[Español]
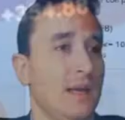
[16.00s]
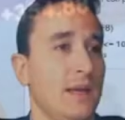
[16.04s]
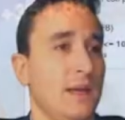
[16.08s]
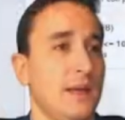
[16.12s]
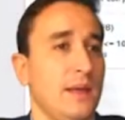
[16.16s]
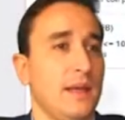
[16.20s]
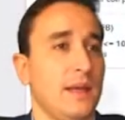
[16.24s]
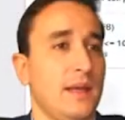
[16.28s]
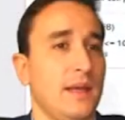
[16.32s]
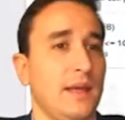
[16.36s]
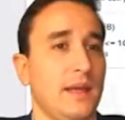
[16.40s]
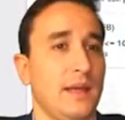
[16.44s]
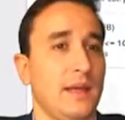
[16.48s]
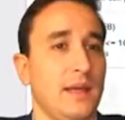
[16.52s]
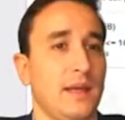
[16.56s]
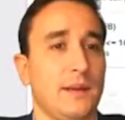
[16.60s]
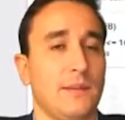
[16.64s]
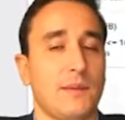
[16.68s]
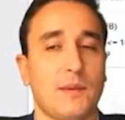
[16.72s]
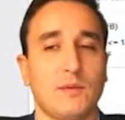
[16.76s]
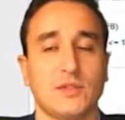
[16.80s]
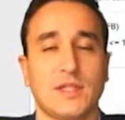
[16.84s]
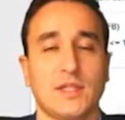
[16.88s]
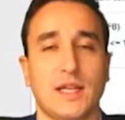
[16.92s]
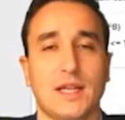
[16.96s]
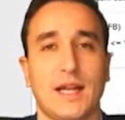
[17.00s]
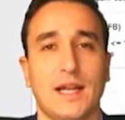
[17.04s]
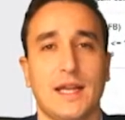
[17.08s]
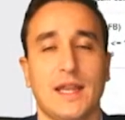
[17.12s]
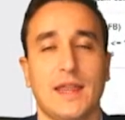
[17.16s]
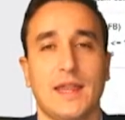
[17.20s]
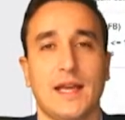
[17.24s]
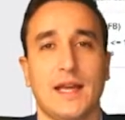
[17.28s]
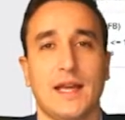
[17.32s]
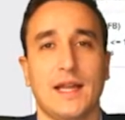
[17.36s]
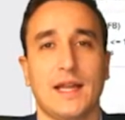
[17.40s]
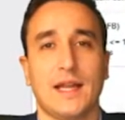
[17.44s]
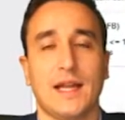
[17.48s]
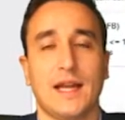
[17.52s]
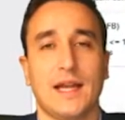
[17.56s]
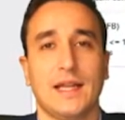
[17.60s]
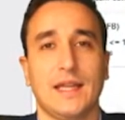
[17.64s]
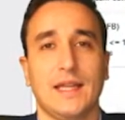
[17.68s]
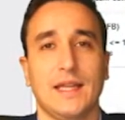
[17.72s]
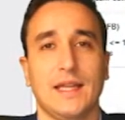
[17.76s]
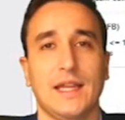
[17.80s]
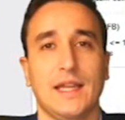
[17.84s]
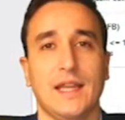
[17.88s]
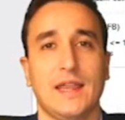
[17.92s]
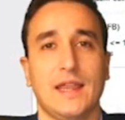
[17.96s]
eh, vamos a analizar al
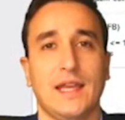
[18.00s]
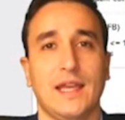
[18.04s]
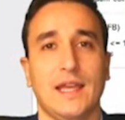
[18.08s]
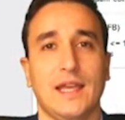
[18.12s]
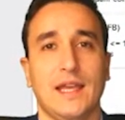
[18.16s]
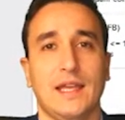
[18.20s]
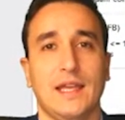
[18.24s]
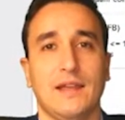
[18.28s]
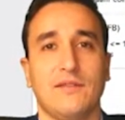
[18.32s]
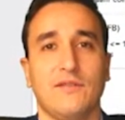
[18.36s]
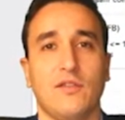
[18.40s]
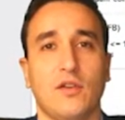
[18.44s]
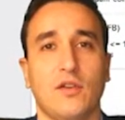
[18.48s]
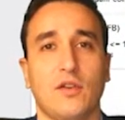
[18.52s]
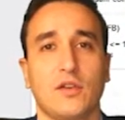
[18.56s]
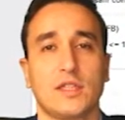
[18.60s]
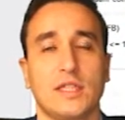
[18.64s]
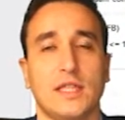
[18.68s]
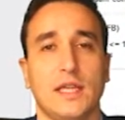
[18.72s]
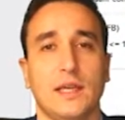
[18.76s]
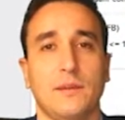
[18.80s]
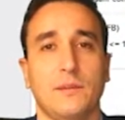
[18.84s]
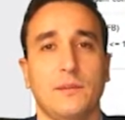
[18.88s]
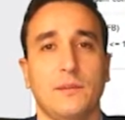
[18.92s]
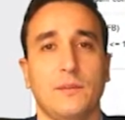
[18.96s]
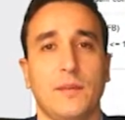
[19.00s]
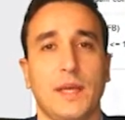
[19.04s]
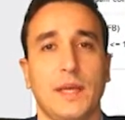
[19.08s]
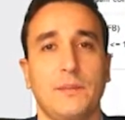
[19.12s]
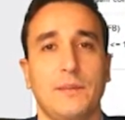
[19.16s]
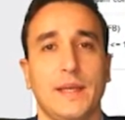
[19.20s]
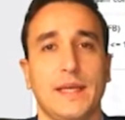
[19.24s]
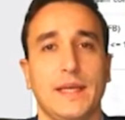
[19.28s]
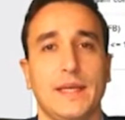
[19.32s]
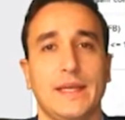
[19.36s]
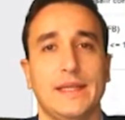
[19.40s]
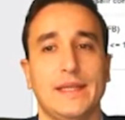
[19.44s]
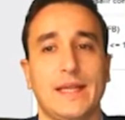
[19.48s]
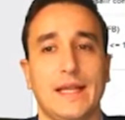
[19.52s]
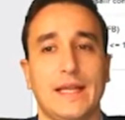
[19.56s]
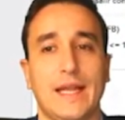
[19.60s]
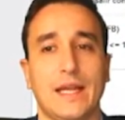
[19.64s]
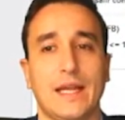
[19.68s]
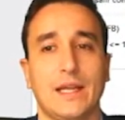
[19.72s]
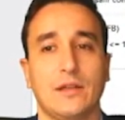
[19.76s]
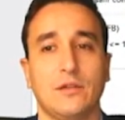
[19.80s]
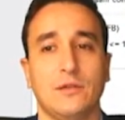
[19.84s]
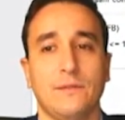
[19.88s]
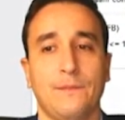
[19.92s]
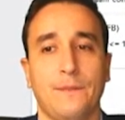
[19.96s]
índice FUXI MIP
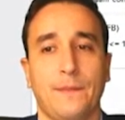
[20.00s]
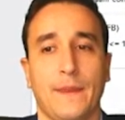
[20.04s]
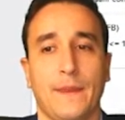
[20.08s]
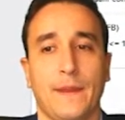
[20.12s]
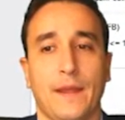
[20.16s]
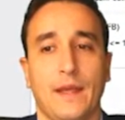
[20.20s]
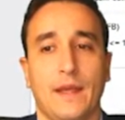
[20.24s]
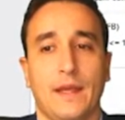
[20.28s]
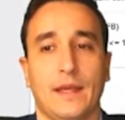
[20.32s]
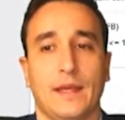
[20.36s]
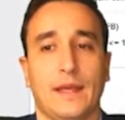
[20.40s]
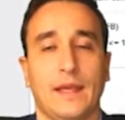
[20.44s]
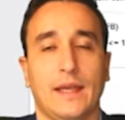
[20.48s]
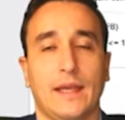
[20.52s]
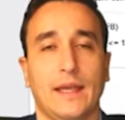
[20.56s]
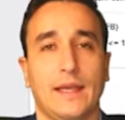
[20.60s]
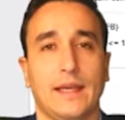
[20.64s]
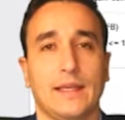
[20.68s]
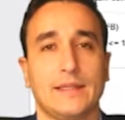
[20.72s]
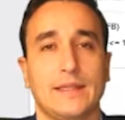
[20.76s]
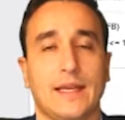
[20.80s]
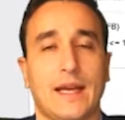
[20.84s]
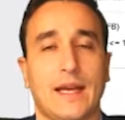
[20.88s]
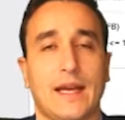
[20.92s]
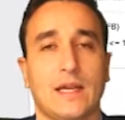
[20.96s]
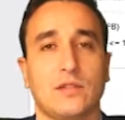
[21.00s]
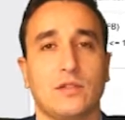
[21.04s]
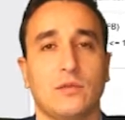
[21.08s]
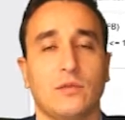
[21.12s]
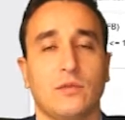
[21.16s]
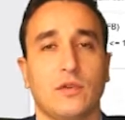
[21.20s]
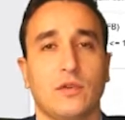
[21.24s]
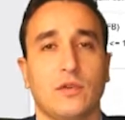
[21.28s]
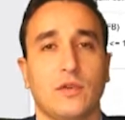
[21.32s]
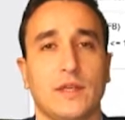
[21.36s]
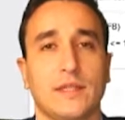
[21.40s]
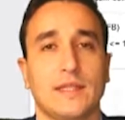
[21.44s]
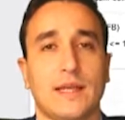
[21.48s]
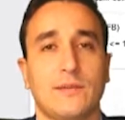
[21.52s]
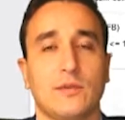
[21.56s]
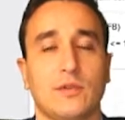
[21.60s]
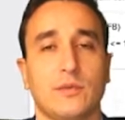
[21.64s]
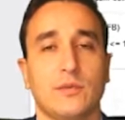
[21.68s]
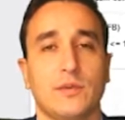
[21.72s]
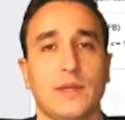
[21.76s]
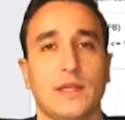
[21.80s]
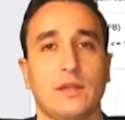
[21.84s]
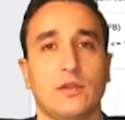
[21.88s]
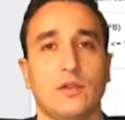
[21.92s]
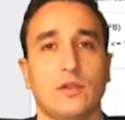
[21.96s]
italiano, que en este caso, bueno, hoy
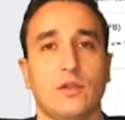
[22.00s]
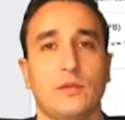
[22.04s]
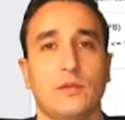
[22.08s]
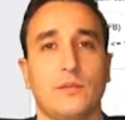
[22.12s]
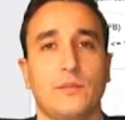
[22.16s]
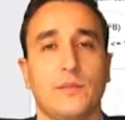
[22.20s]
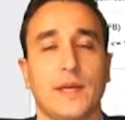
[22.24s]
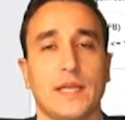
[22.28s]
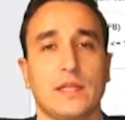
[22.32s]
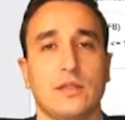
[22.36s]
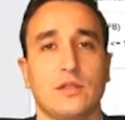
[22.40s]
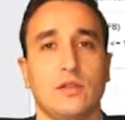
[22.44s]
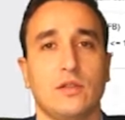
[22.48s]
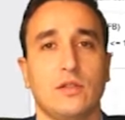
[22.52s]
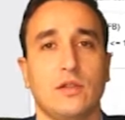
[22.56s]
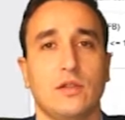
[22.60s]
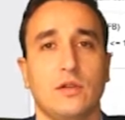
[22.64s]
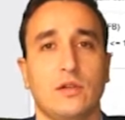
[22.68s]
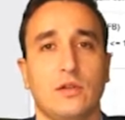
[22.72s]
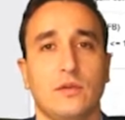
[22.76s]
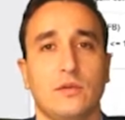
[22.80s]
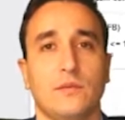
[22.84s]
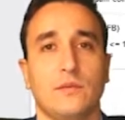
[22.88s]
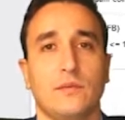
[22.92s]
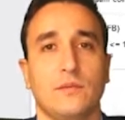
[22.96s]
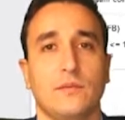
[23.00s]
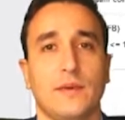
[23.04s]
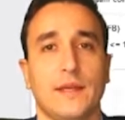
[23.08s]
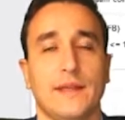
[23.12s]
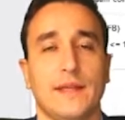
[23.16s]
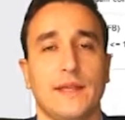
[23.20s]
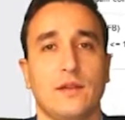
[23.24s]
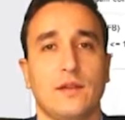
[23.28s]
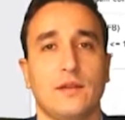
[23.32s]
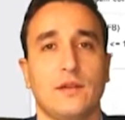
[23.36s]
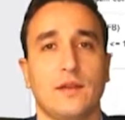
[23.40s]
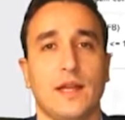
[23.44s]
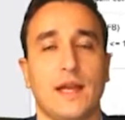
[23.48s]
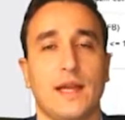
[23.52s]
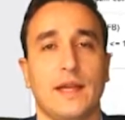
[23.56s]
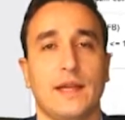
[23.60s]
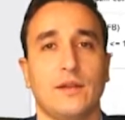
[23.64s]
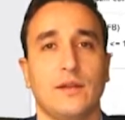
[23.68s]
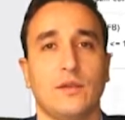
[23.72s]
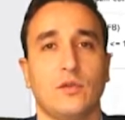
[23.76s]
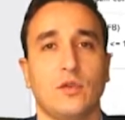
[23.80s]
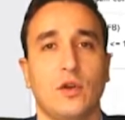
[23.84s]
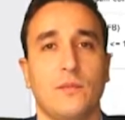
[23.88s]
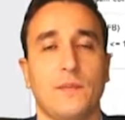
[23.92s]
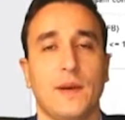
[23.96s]
estamos viendo presión vendedora
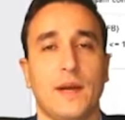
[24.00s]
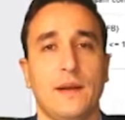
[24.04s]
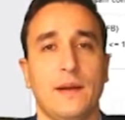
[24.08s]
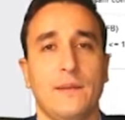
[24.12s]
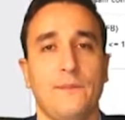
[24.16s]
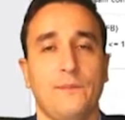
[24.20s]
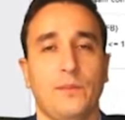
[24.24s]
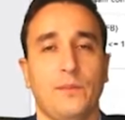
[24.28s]
en Europa,